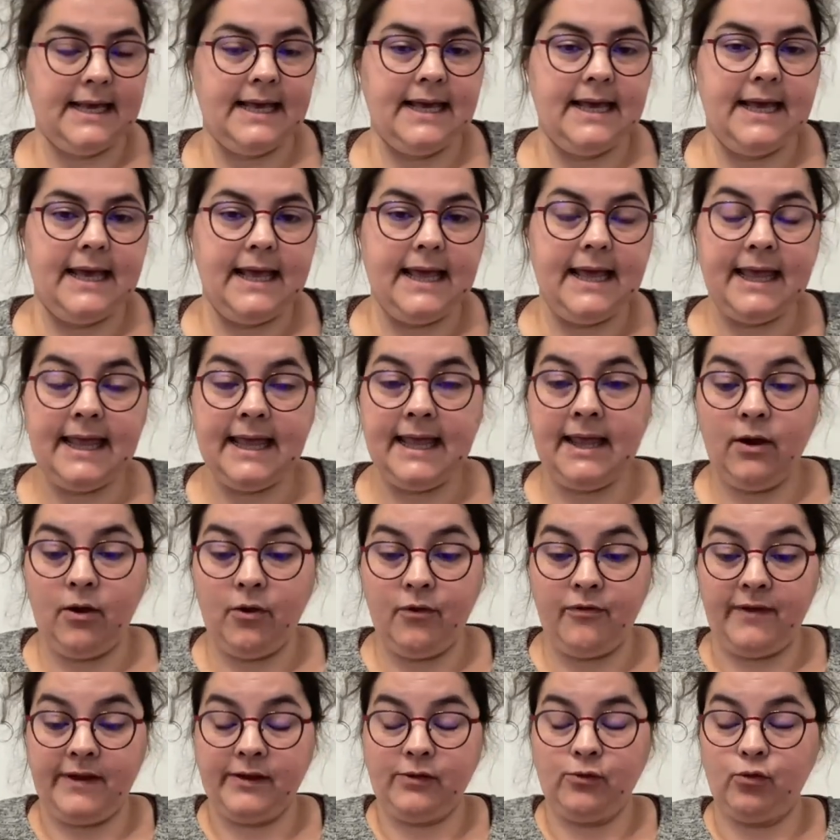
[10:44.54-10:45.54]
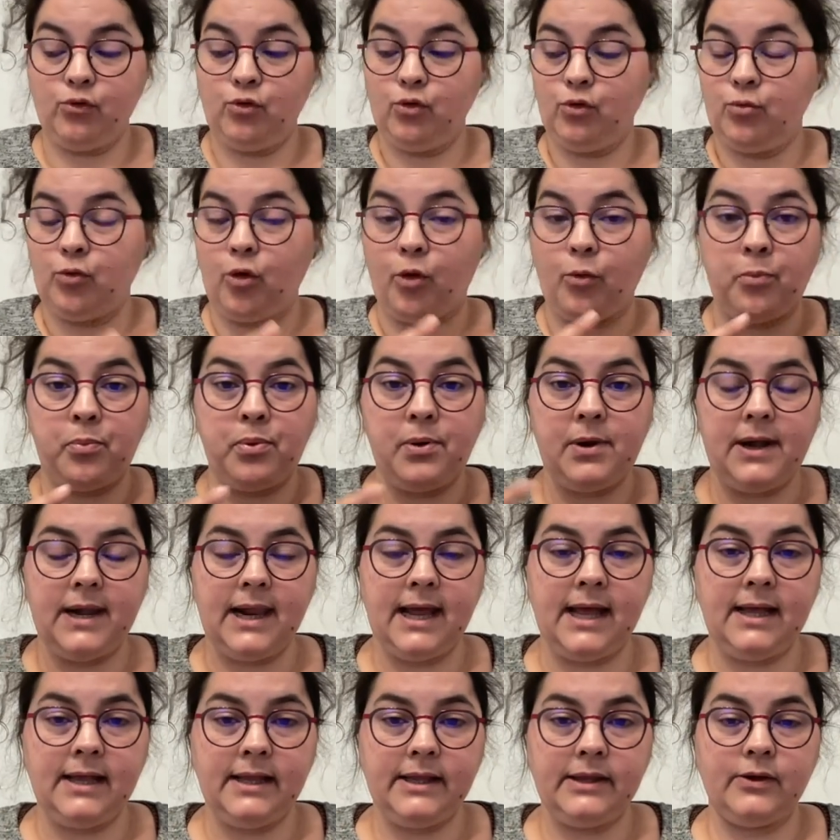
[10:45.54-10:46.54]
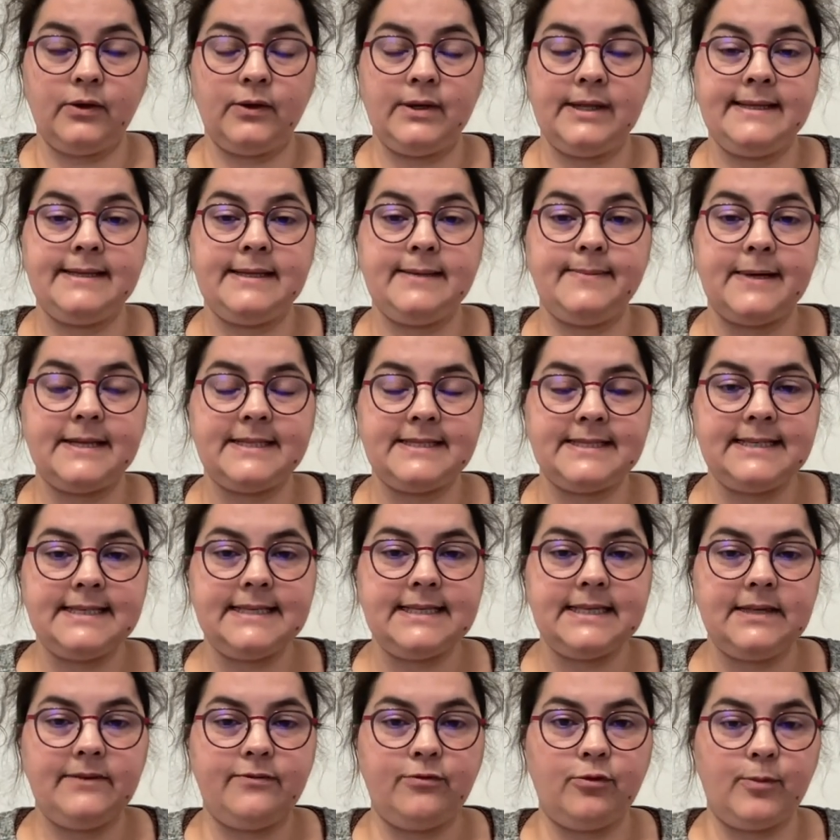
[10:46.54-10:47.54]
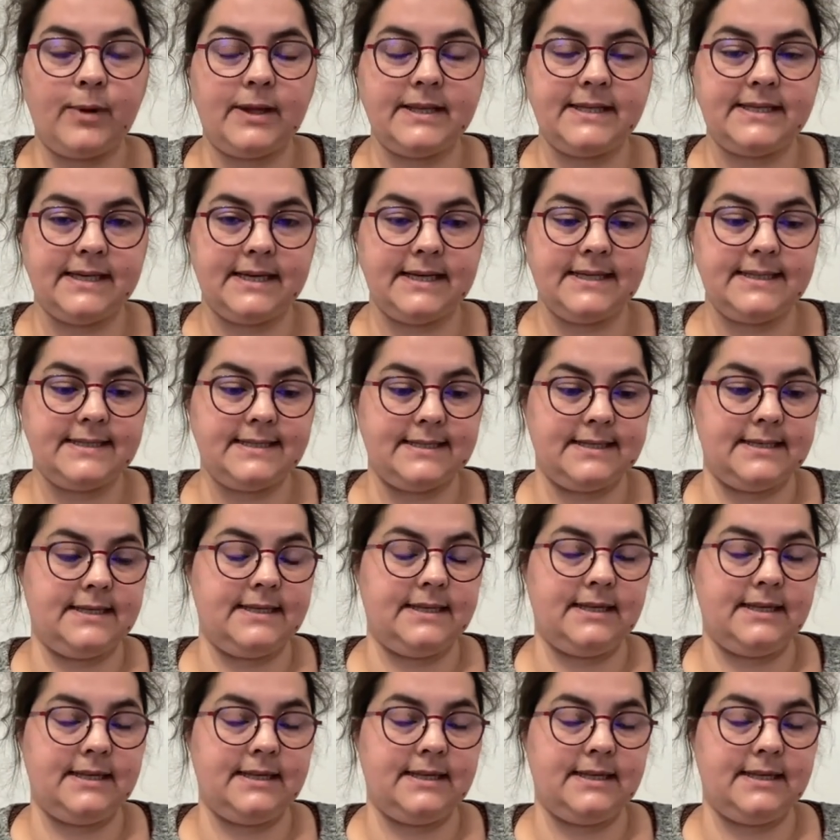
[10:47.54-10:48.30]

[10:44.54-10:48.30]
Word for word: Et en fait on tombe en plein dans les thématiques qui vont m'intéresser.